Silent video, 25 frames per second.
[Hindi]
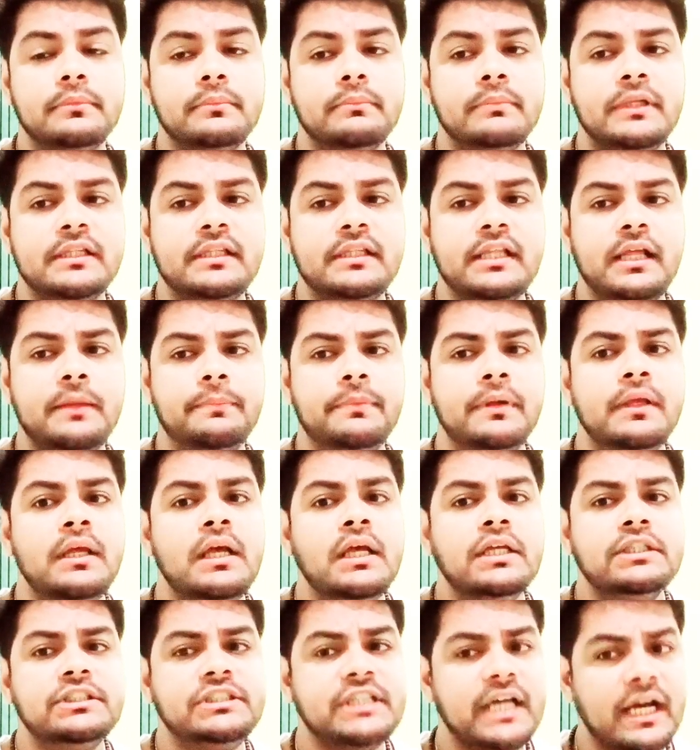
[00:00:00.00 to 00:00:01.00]
मतलब
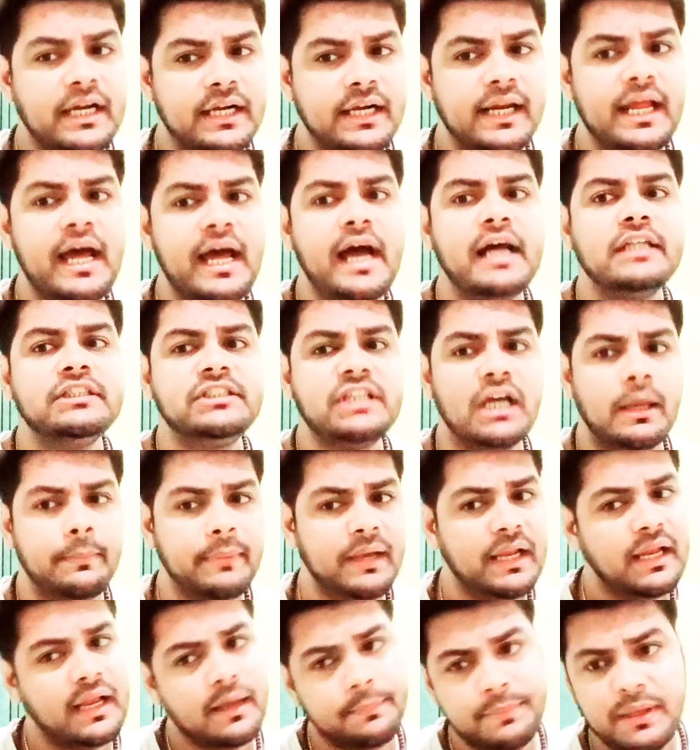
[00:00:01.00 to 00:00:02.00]
झगड़ा
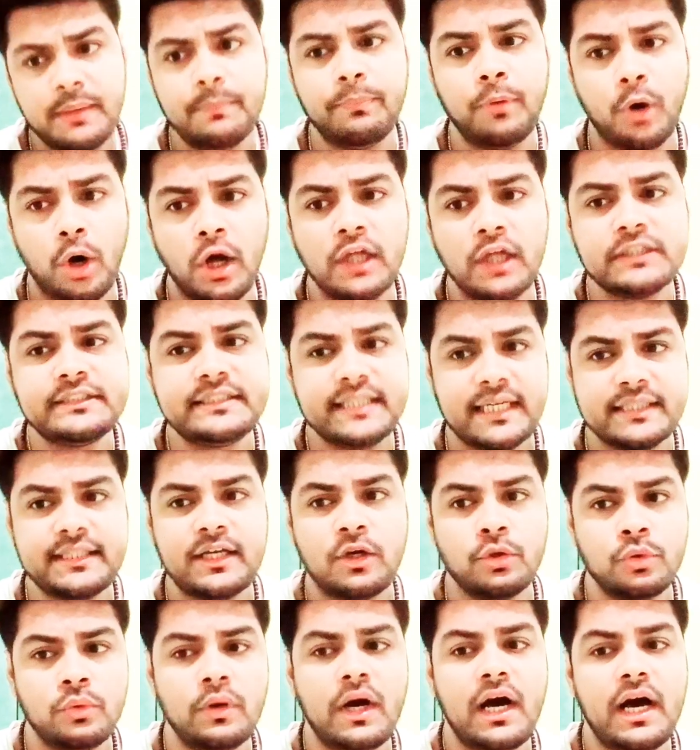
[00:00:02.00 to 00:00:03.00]
झमेला भी बहुत ज़्यादा
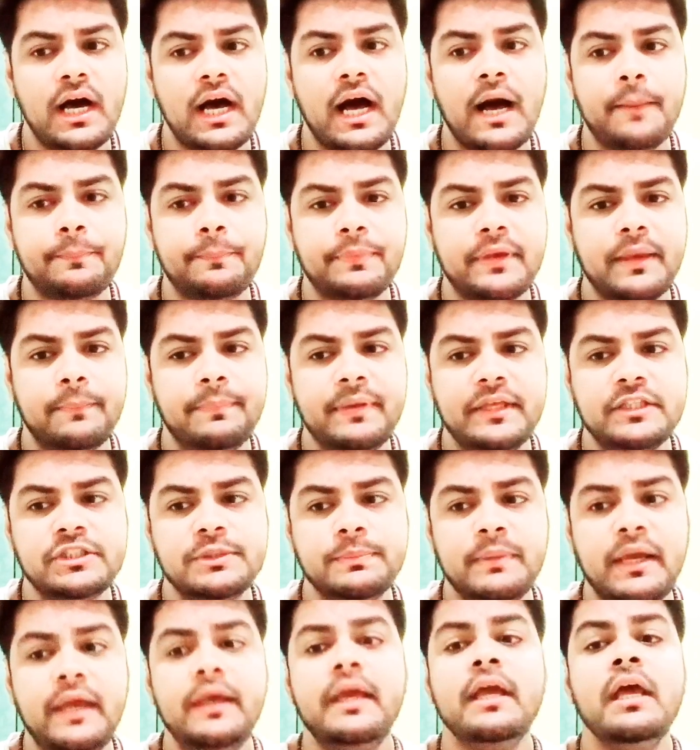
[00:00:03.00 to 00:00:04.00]
हुआ आपके बीच
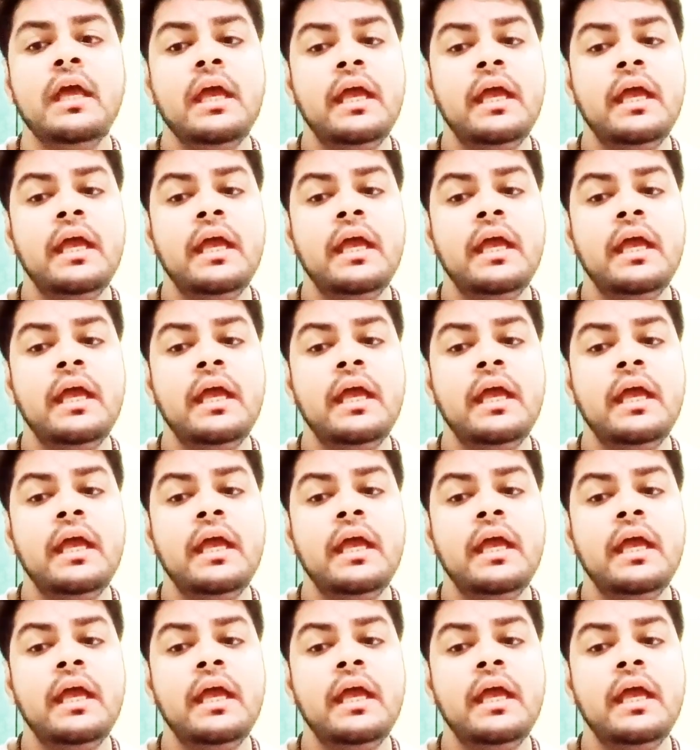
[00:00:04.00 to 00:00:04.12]
में